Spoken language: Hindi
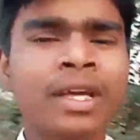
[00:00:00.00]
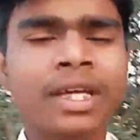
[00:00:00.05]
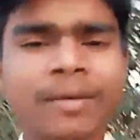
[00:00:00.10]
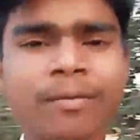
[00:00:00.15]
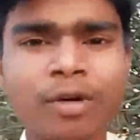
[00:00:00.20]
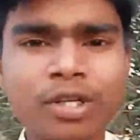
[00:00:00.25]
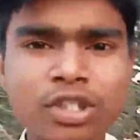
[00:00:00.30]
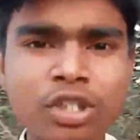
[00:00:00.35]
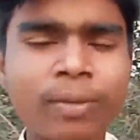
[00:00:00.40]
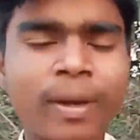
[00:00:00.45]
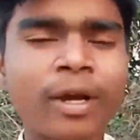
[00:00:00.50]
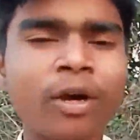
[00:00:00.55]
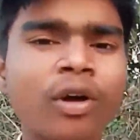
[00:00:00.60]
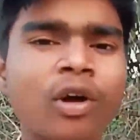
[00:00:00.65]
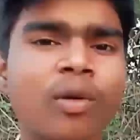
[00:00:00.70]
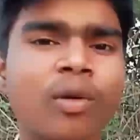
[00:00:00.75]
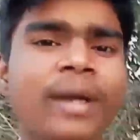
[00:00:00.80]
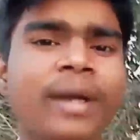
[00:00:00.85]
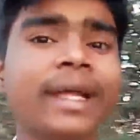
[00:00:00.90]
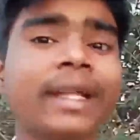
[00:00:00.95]
कि बहुत भाई को
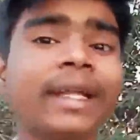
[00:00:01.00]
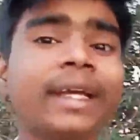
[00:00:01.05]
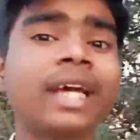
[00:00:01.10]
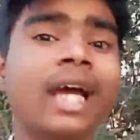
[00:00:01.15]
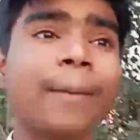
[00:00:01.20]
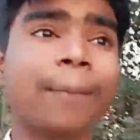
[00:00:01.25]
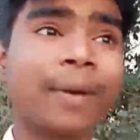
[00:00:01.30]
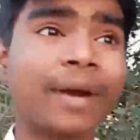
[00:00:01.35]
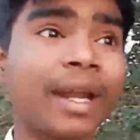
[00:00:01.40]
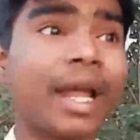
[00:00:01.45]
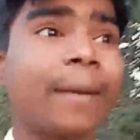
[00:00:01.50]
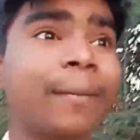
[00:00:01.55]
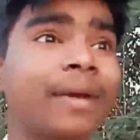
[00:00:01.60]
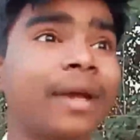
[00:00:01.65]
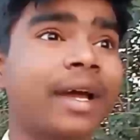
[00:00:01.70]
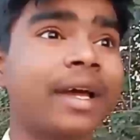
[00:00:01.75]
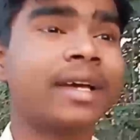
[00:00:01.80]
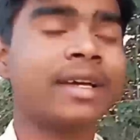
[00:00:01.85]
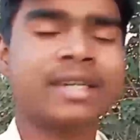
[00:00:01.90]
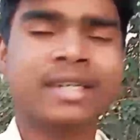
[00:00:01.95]
कमेंट आता है कि आपका नाम
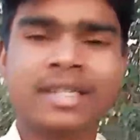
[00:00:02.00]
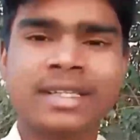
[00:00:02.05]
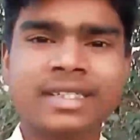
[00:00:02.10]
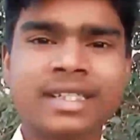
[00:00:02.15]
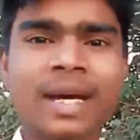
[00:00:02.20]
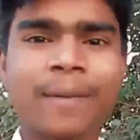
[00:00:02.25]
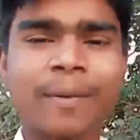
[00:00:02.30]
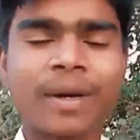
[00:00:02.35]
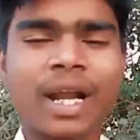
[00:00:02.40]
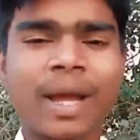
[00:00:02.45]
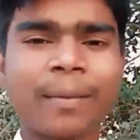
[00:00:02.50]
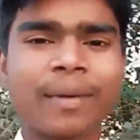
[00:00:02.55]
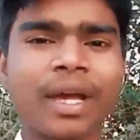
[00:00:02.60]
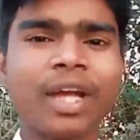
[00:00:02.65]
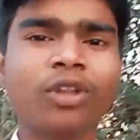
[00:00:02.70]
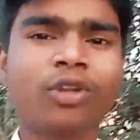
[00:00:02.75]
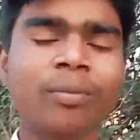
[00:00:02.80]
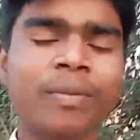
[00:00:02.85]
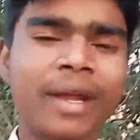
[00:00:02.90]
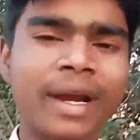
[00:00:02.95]
क्या है जी आपका नाम
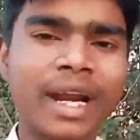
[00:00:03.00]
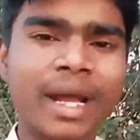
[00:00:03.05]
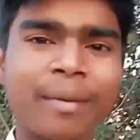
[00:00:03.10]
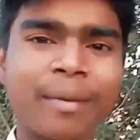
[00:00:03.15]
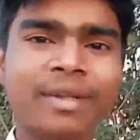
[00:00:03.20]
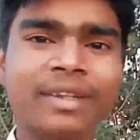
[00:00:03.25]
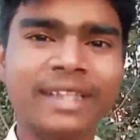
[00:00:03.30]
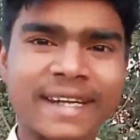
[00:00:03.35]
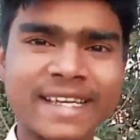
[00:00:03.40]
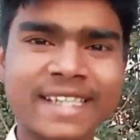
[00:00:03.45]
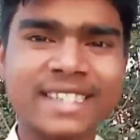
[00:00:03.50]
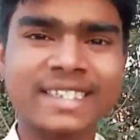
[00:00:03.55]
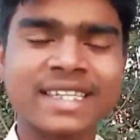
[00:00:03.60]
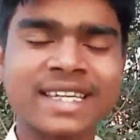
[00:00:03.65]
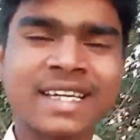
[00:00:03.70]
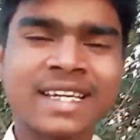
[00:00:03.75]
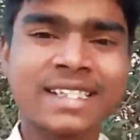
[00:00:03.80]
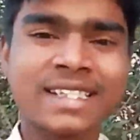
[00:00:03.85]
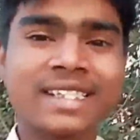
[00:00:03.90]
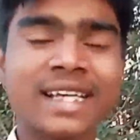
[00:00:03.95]
क्या है तो मेरा नाम है दिनेश
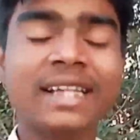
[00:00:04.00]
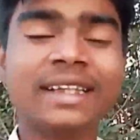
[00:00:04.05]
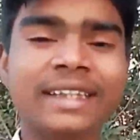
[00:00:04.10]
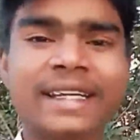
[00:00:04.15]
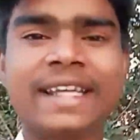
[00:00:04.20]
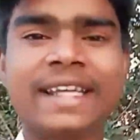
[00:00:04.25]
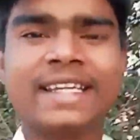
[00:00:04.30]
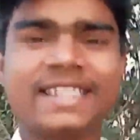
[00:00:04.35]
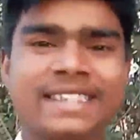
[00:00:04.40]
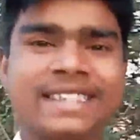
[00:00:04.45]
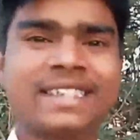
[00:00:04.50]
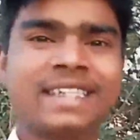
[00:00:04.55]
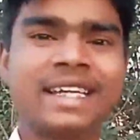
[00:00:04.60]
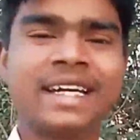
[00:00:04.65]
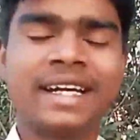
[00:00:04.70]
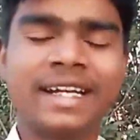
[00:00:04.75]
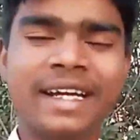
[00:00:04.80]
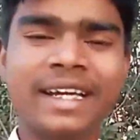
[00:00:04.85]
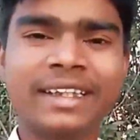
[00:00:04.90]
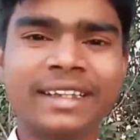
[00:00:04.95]
जी हाँ, दिनेश
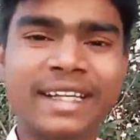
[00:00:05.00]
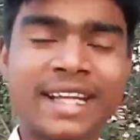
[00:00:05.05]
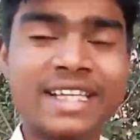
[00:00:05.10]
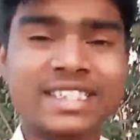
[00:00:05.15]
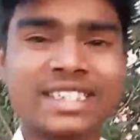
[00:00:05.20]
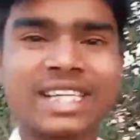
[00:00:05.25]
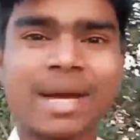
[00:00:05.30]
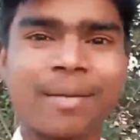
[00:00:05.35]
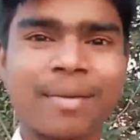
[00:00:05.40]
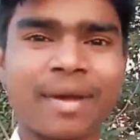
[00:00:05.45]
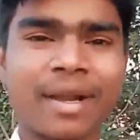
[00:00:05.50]
ठीक है दिनेश नाम